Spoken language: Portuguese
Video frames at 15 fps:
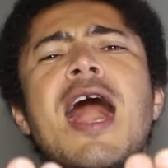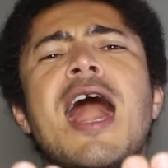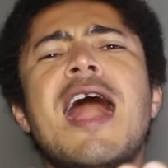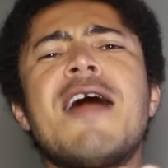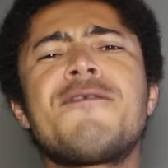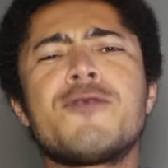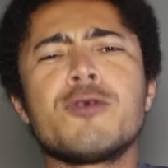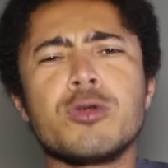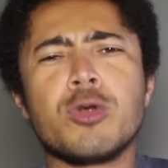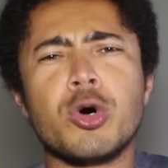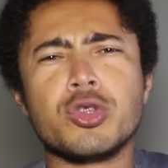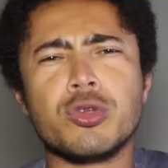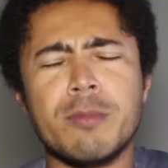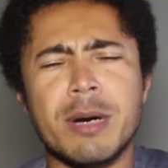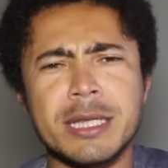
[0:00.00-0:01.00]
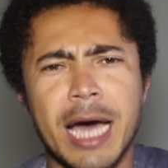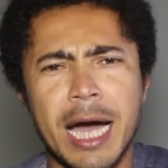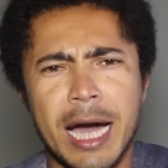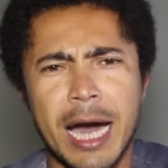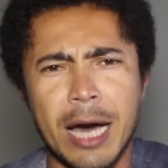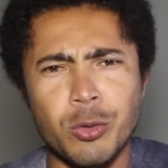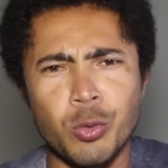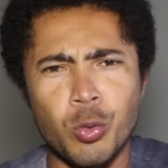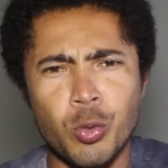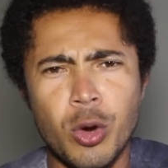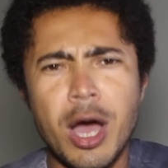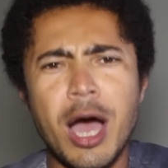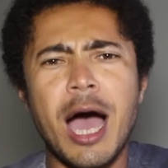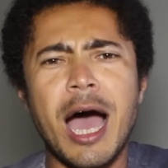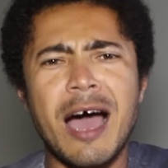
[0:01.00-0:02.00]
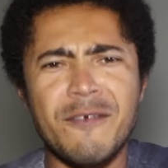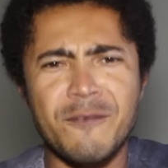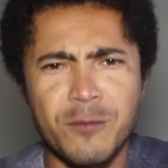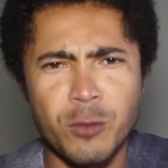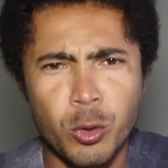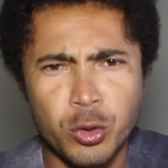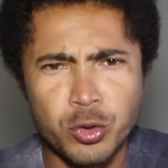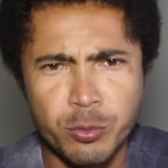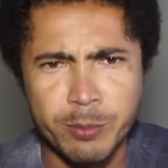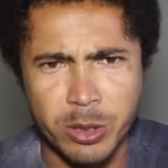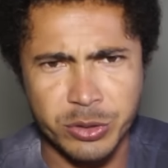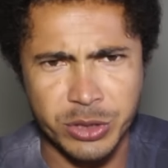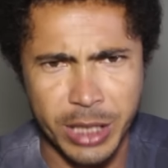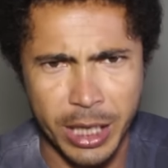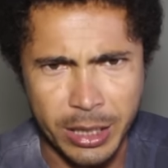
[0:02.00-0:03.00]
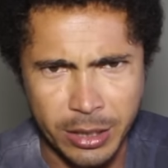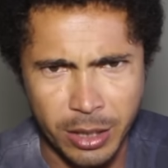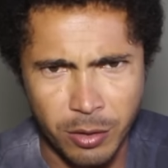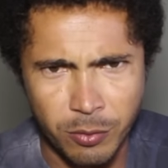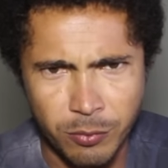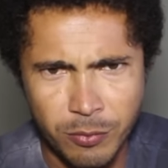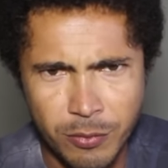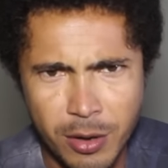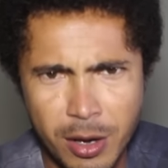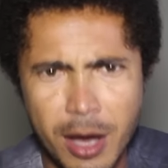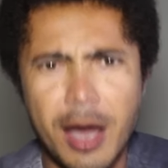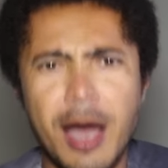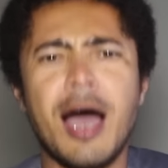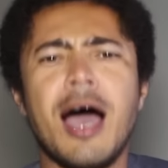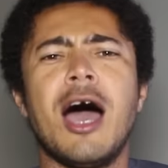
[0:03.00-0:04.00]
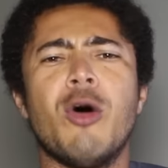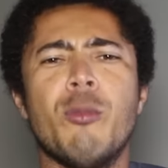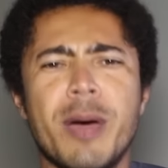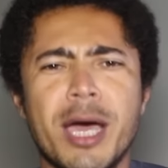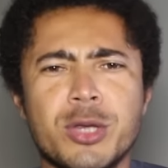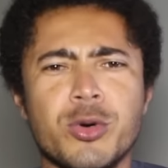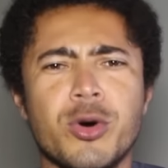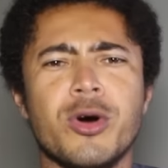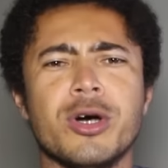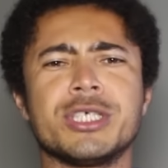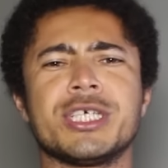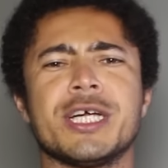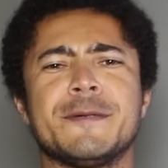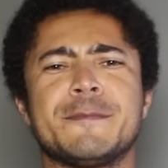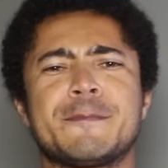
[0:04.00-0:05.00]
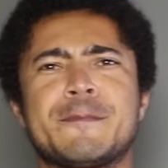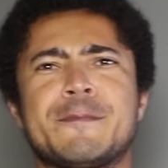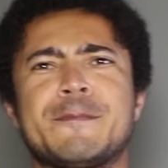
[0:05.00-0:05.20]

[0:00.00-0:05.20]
A fulô do mandacaru, a flor do meu sertão. Alberto Rocha.